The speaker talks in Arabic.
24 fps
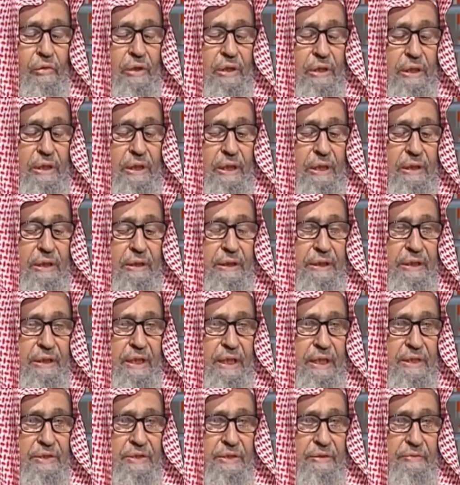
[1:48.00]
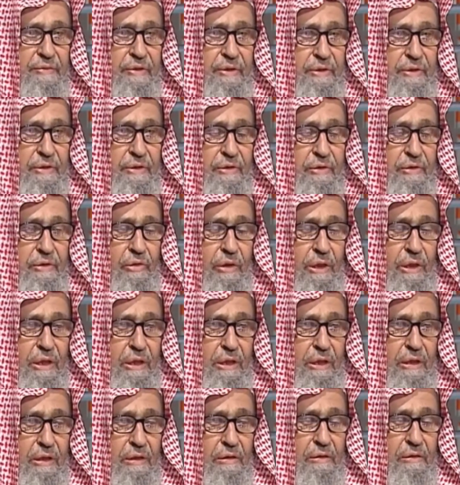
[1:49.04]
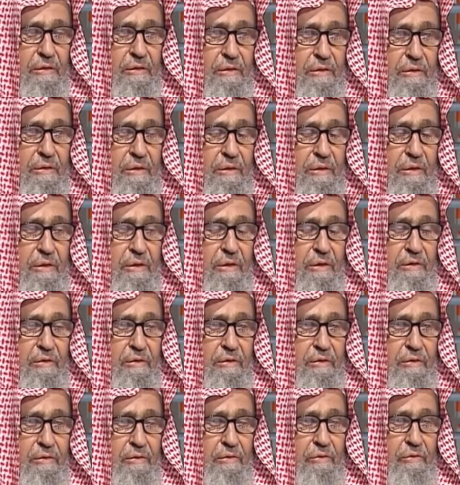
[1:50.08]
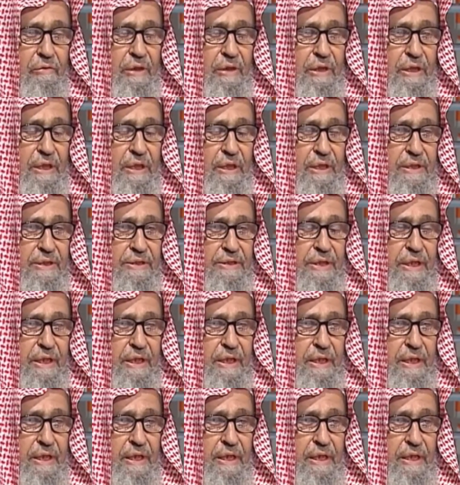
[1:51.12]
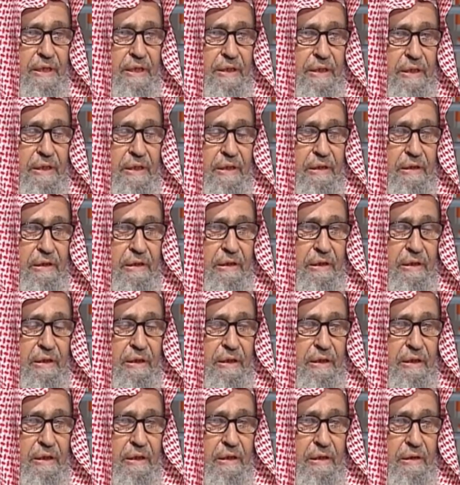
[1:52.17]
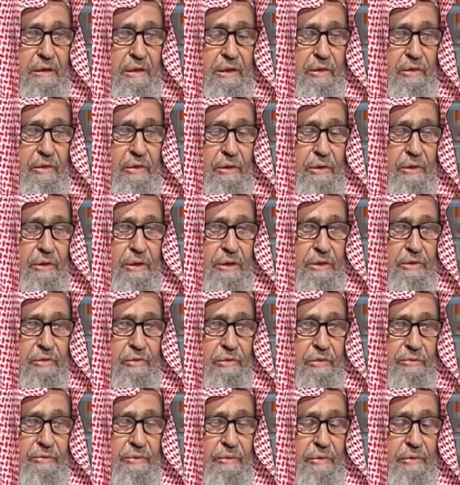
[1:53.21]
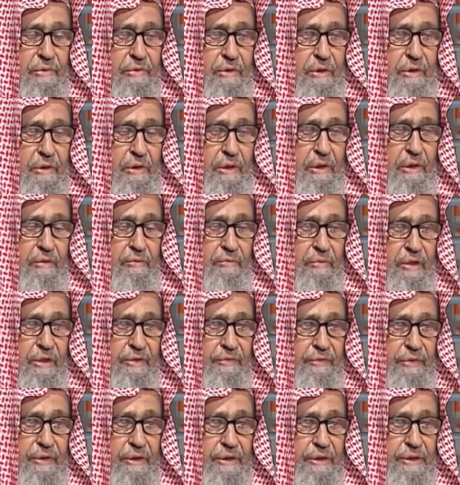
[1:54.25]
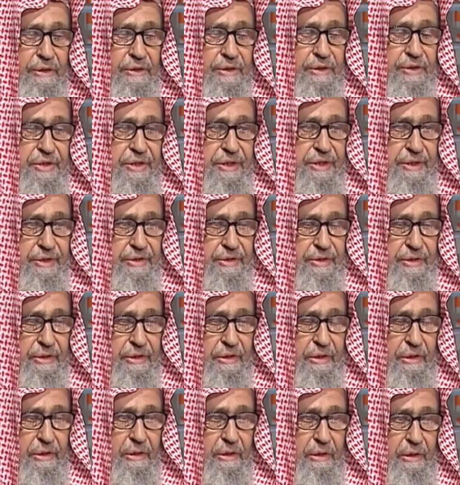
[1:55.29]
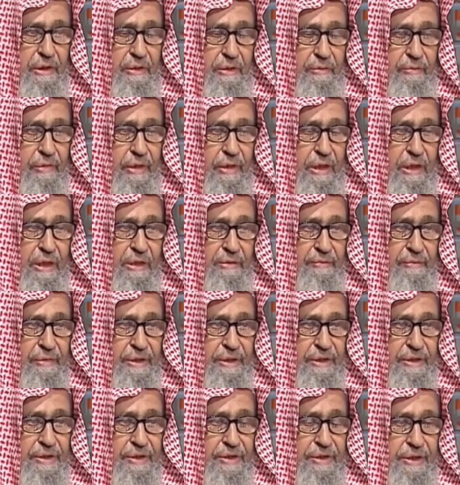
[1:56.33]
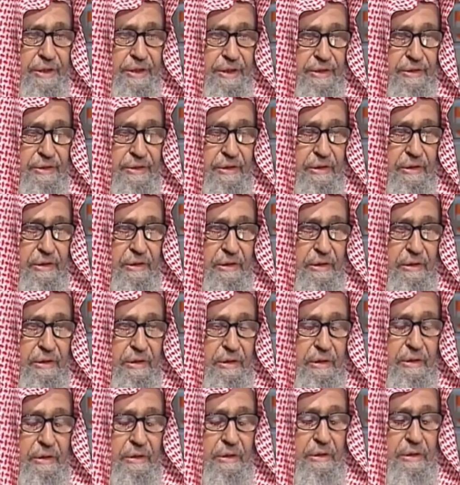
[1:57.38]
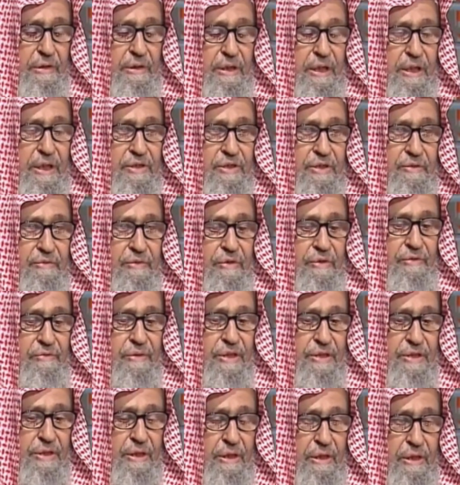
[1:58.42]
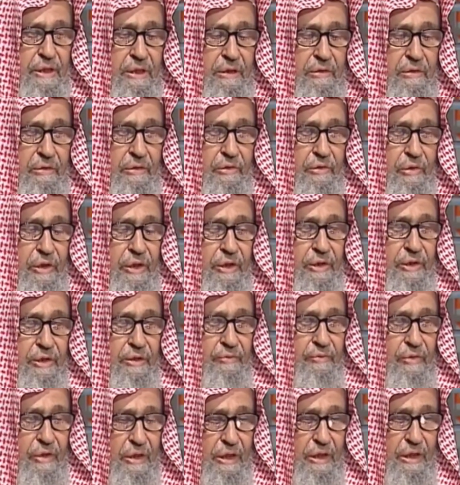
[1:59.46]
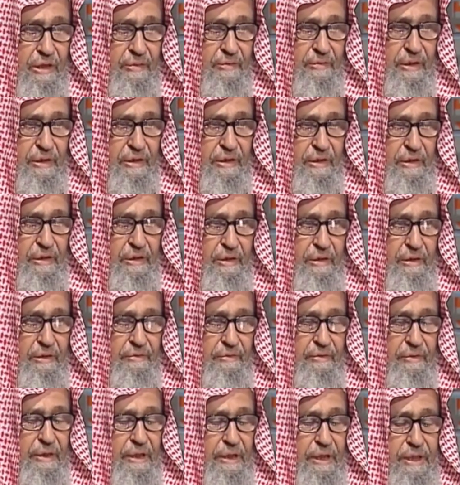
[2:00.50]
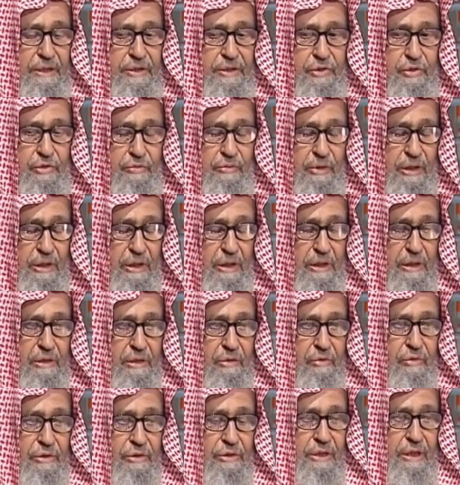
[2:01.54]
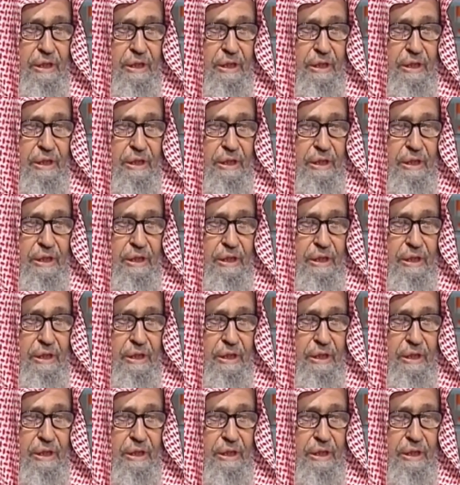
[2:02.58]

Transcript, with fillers: وكذلك يعزم الدعاء ولهذا جاء النهي عن قول الرجل اللهم اغفر لي إن شئت اللهم ارحمني إن شئت ليعزم المسألة وليعظم الرغبة لله سبحانه